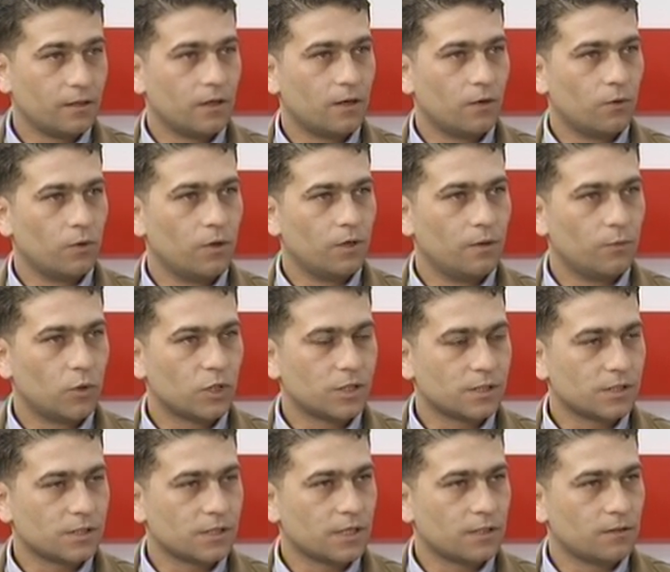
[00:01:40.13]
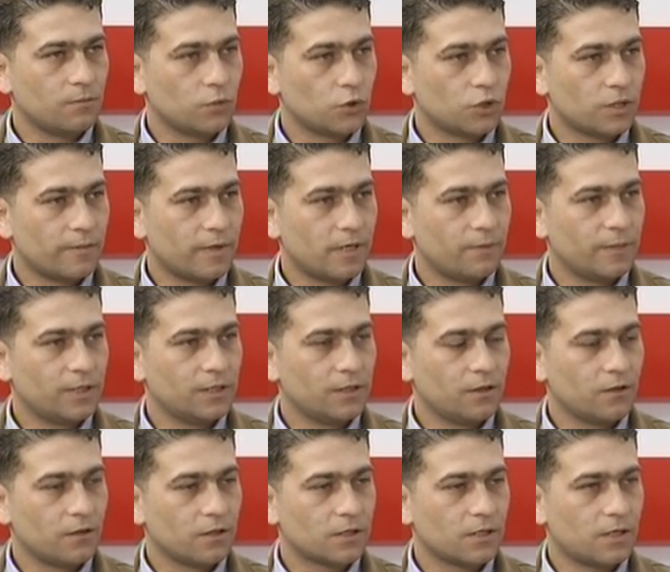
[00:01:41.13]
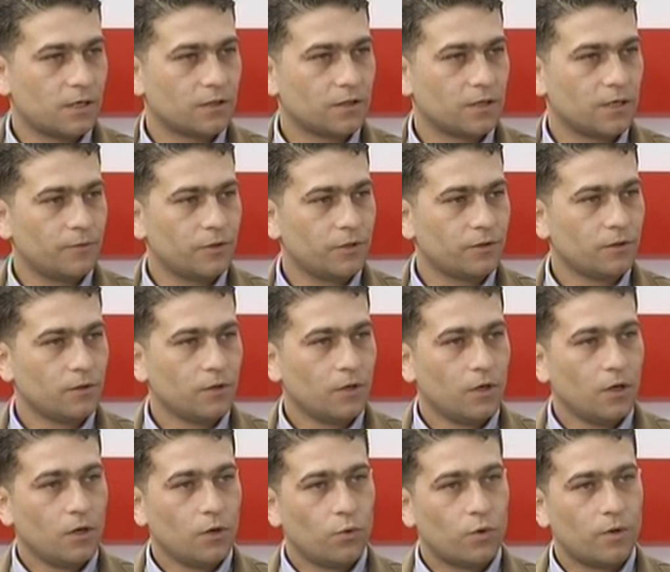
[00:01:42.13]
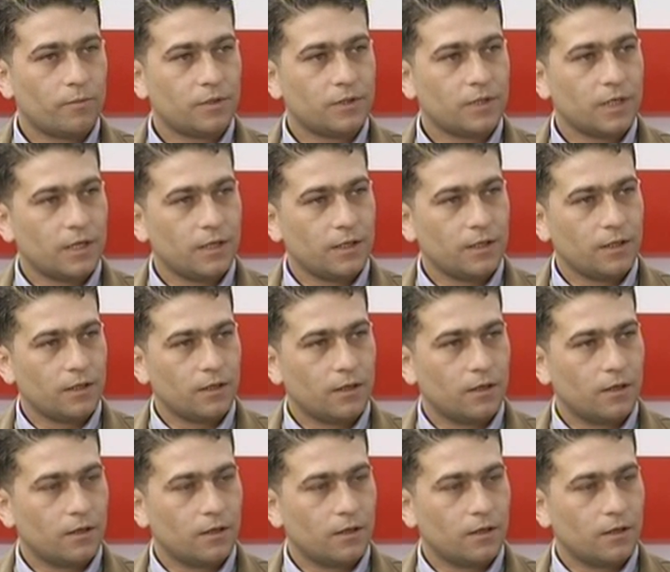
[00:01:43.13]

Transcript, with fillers: أو المؤسسات المجتمع المدني إذا صح التعبير وبالتالي